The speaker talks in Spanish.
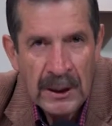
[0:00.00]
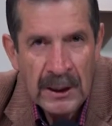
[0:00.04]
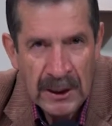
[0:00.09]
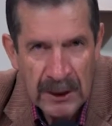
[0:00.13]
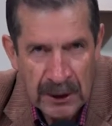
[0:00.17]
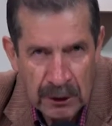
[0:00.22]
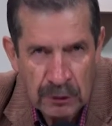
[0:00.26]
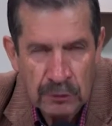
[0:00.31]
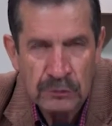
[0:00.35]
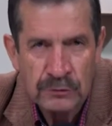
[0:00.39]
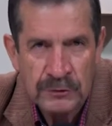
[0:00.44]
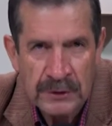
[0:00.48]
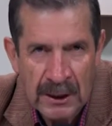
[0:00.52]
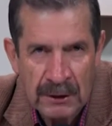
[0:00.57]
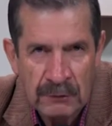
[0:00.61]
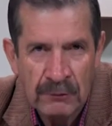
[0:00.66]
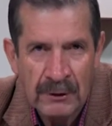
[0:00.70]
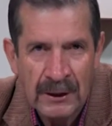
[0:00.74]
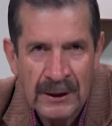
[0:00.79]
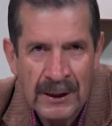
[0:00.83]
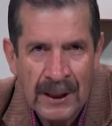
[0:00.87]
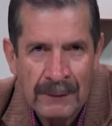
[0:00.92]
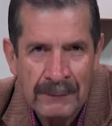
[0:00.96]
encontraron
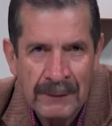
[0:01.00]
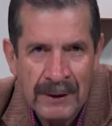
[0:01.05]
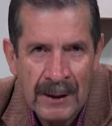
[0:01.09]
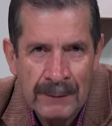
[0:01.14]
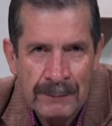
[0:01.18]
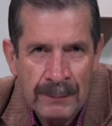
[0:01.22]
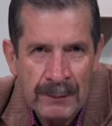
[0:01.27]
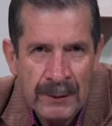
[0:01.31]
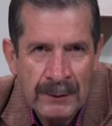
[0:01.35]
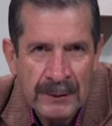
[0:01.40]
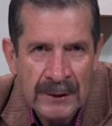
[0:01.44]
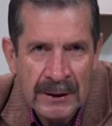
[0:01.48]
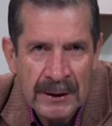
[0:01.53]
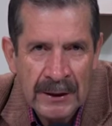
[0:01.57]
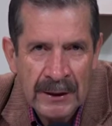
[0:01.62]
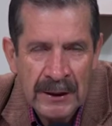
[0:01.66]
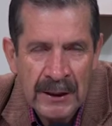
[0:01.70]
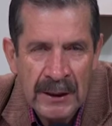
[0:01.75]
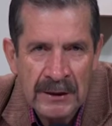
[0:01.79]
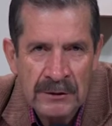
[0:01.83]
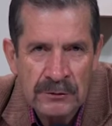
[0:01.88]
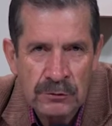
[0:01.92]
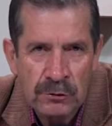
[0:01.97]
que había
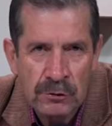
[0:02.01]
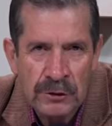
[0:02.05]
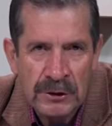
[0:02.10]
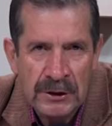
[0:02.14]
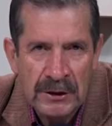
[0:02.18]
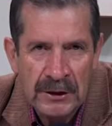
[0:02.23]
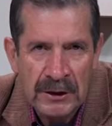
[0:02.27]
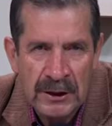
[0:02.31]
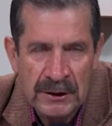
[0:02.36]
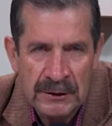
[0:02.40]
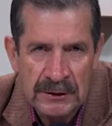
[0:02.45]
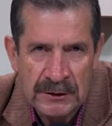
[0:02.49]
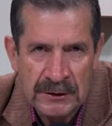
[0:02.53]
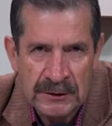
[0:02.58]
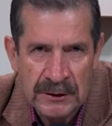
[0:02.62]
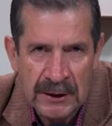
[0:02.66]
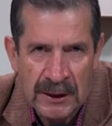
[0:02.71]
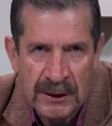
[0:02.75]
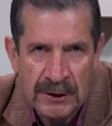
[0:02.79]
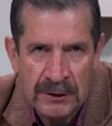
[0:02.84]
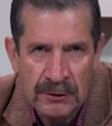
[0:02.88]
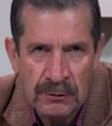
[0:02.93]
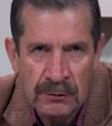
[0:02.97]
riesgo
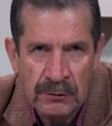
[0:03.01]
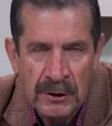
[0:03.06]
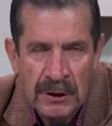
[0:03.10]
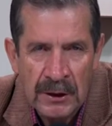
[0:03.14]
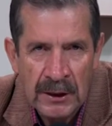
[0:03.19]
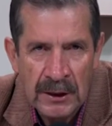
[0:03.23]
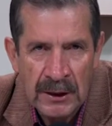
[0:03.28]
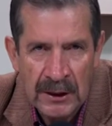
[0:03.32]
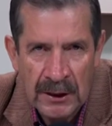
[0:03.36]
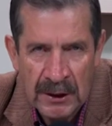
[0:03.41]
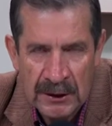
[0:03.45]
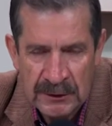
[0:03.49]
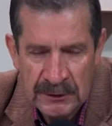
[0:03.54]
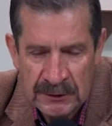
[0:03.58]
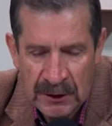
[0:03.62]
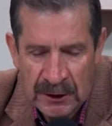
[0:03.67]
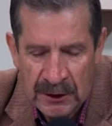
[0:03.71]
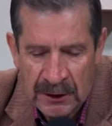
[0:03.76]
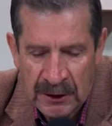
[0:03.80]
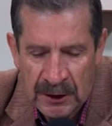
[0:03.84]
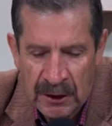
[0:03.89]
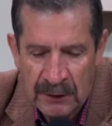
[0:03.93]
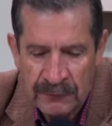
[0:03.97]
innecesario en la
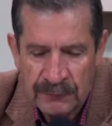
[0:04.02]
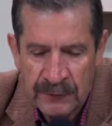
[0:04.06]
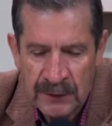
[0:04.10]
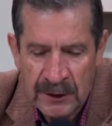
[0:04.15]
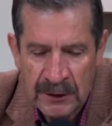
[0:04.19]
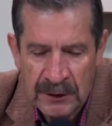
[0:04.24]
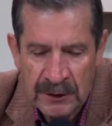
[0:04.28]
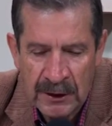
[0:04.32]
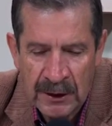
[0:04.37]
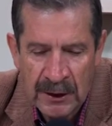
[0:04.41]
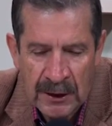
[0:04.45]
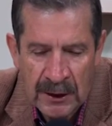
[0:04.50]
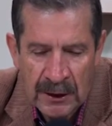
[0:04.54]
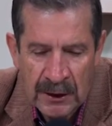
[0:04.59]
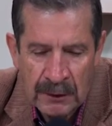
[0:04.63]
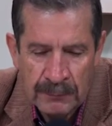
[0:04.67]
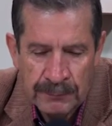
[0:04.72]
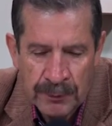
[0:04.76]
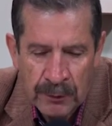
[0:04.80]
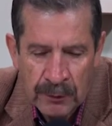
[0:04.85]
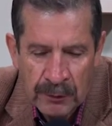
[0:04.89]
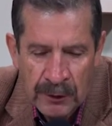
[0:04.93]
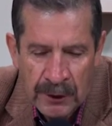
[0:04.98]
integridad física del
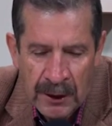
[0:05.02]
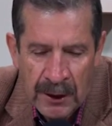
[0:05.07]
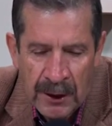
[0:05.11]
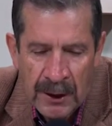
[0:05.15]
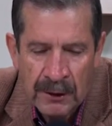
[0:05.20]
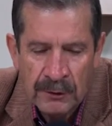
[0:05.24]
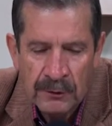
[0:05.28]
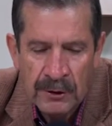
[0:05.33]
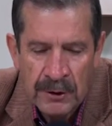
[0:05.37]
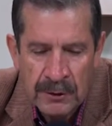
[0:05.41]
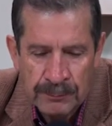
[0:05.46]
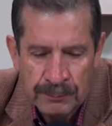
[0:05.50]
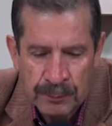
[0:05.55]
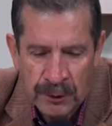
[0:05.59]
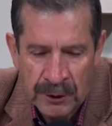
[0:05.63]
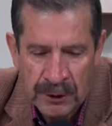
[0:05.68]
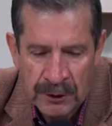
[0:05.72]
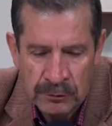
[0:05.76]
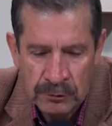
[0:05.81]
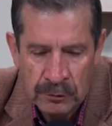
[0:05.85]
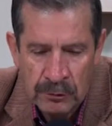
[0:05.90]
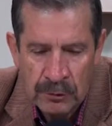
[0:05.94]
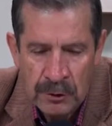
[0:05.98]
procreado y por
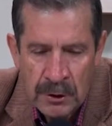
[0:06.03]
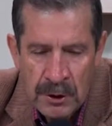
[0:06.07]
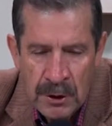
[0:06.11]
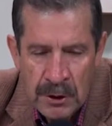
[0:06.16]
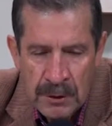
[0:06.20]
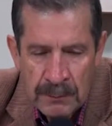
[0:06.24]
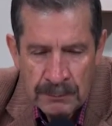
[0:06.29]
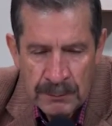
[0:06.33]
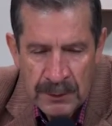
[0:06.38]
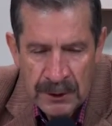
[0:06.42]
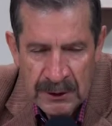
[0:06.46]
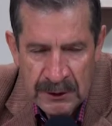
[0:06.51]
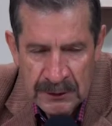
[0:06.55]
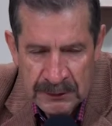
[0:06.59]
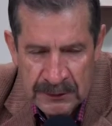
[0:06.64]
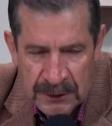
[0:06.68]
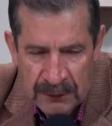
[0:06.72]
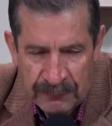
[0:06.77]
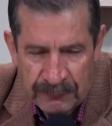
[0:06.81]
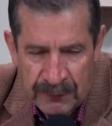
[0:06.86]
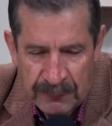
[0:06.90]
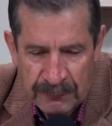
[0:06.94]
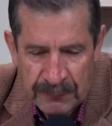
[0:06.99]
eso
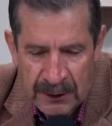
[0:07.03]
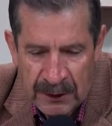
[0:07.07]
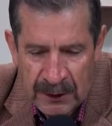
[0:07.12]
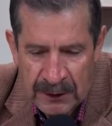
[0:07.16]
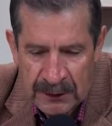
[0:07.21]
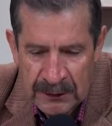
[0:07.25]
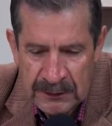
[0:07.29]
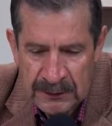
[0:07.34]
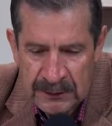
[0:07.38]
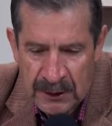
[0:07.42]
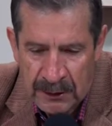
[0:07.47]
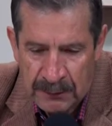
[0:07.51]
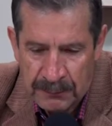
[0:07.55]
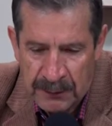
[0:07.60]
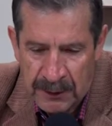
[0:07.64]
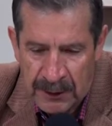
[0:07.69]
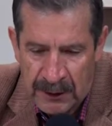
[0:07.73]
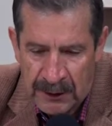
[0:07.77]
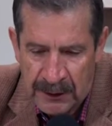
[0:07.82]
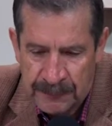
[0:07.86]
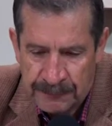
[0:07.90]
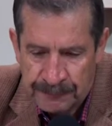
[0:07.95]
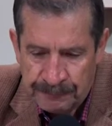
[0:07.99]
bienestar familiar
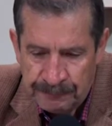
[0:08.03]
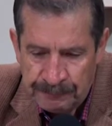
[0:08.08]
interviene.